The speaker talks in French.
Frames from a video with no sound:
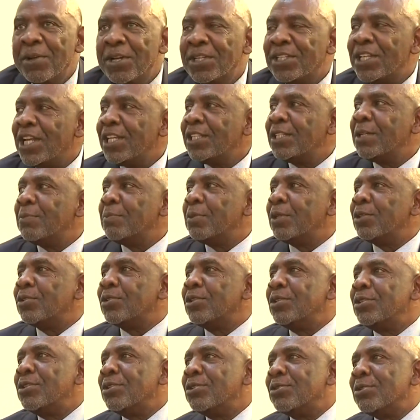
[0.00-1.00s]

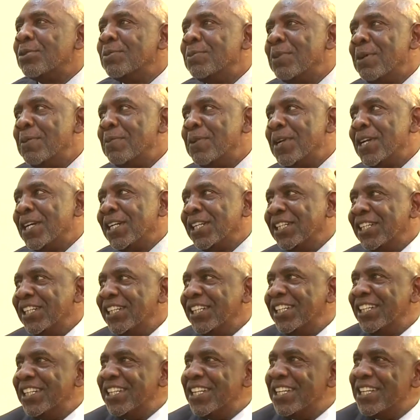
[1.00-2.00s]
Maîtrisant aussi
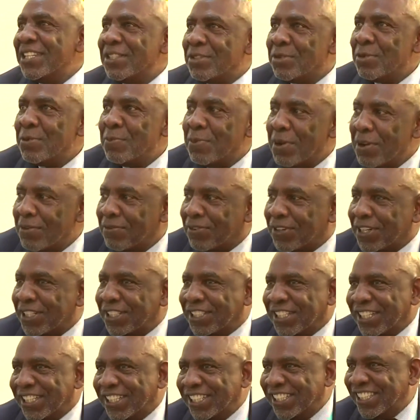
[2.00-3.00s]
parfaitement
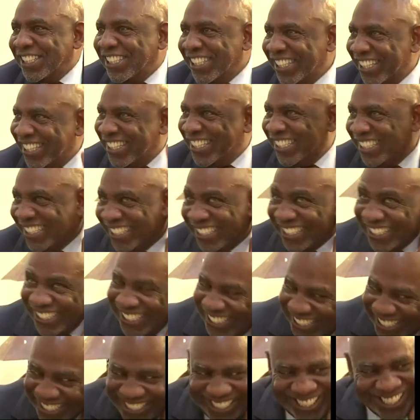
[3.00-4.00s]
Bamana le français
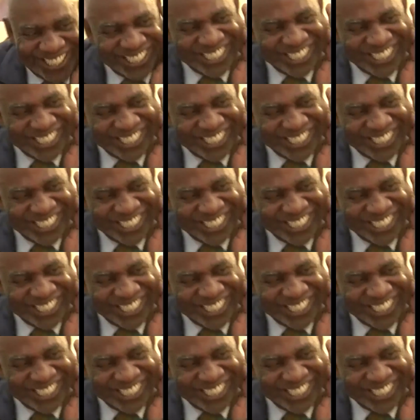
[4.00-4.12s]
et l'anglais,